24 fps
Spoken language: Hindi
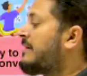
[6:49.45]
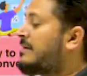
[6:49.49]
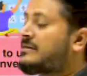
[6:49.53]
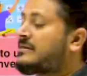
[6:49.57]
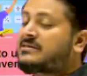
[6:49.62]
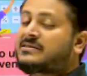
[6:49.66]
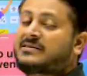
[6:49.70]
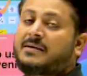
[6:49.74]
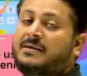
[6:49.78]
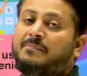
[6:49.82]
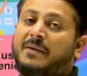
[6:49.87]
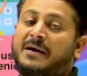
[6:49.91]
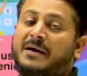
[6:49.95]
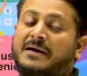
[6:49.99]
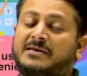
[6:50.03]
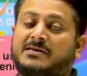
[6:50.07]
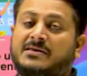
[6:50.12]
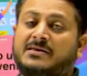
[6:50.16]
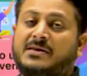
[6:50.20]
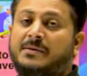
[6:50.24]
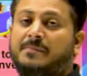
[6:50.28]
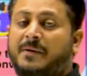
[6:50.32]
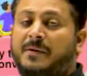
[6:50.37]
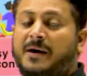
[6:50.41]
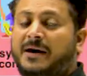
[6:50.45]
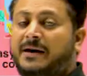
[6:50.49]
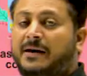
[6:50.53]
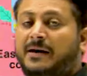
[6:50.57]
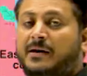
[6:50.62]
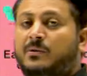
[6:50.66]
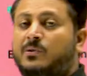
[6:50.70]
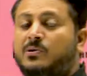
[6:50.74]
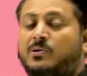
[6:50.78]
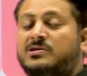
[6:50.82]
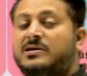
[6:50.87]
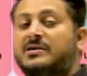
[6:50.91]
स्टेप बाय स्टेप हर एक
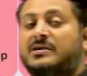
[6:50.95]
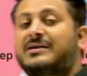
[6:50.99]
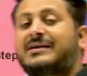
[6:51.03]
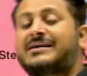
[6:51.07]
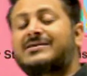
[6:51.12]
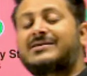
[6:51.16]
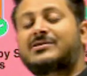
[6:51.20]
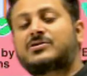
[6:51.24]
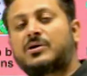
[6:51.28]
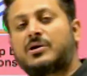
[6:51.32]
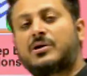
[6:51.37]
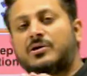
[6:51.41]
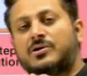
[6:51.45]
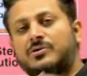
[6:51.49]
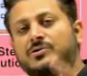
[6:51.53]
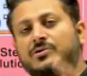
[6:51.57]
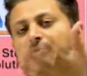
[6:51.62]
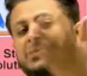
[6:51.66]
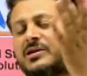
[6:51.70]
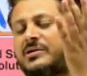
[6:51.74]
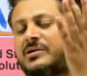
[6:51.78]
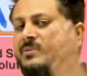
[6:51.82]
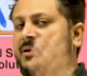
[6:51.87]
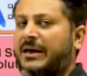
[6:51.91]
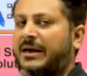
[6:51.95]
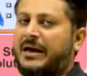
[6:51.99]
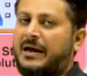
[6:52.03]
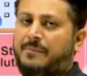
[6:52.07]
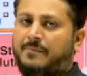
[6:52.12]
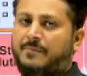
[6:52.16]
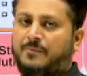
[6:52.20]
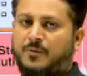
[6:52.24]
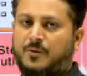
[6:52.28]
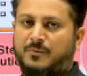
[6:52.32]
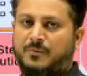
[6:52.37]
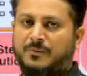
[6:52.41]
क्वेश्चन का सॉल्यूशन भी
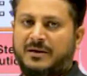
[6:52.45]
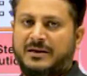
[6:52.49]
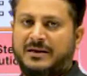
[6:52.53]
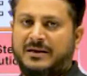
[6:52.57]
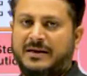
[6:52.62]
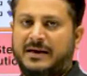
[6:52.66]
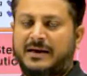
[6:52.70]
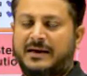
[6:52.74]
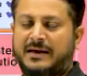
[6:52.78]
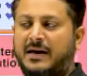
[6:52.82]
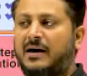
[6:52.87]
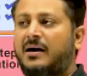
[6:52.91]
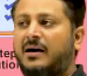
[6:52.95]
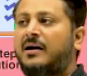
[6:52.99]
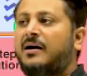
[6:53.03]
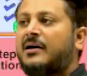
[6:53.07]
आपको मिल जाएगा